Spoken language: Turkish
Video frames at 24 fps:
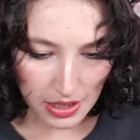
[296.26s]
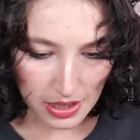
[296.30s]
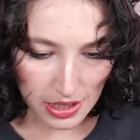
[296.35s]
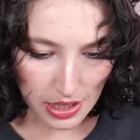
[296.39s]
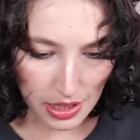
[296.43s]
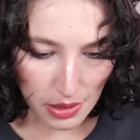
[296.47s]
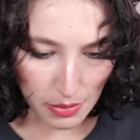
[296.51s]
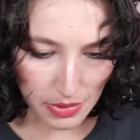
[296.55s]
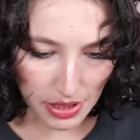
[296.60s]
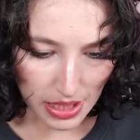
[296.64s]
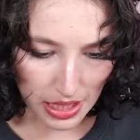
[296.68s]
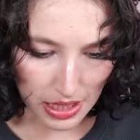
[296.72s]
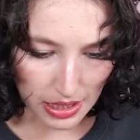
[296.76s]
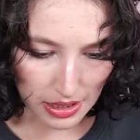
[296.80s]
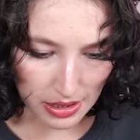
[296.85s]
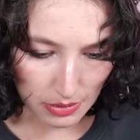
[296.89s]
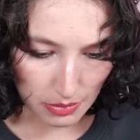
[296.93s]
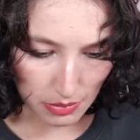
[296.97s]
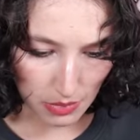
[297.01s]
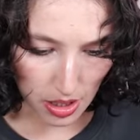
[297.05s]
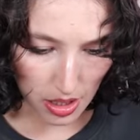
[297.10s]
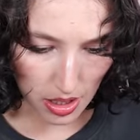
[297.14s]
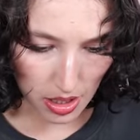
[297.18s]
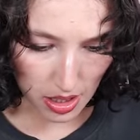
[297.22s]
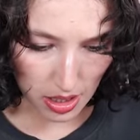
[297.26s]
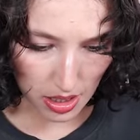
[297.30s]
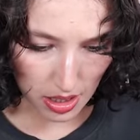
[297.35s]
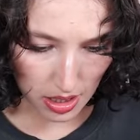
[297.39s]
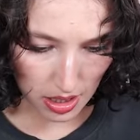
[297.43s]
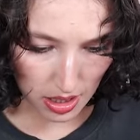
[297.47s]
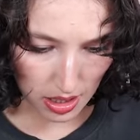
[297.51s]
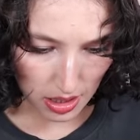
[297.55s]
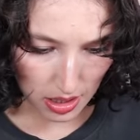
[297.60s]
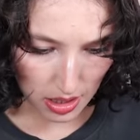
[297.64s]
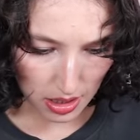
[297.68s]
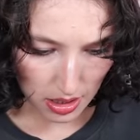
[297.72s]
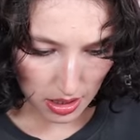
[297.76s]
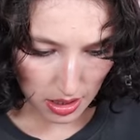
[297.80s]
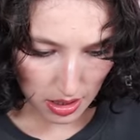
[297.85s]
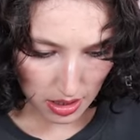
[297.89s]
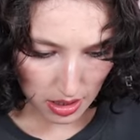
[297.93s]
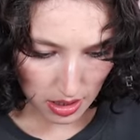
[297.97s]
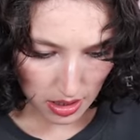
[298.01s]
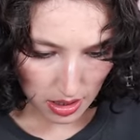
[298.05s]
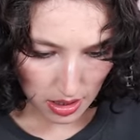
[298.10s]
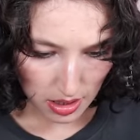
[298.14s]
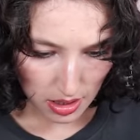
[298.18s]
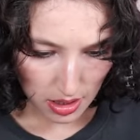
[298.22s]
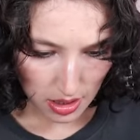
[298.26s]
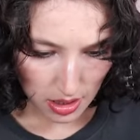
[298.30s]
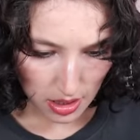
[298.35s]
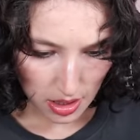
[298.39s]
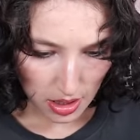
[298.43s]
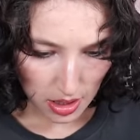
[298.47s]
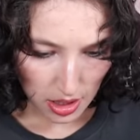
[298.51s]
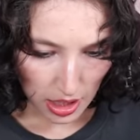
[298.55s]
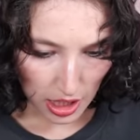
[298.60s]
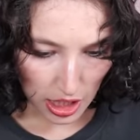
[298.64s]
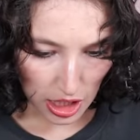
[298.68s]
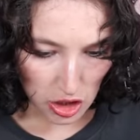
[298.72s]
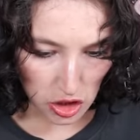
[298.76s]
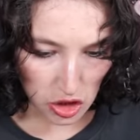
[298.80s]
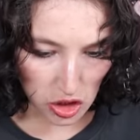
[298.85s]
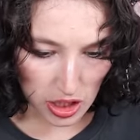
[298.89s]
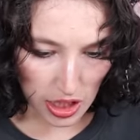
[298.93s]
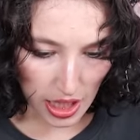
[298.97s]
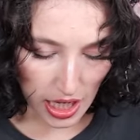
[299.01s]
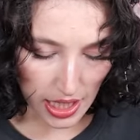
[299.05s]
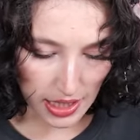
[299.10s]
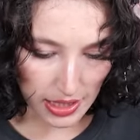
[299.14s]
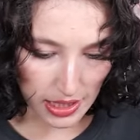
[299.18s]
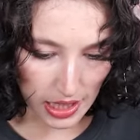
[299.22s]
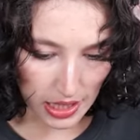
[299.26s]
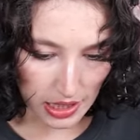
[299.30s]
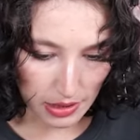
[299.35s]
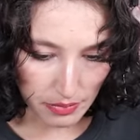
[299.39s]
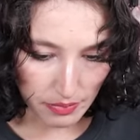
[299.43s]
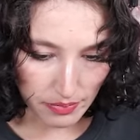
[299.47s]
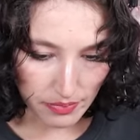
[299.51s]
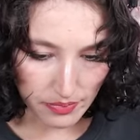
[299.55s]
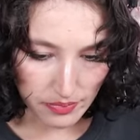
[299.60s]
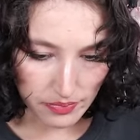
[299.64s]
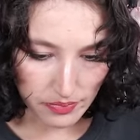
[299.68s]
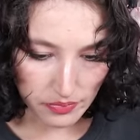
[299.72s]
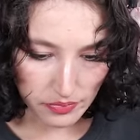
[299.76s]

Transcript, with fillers: aynı yere mi geldim? Ha. Aşağı inelim.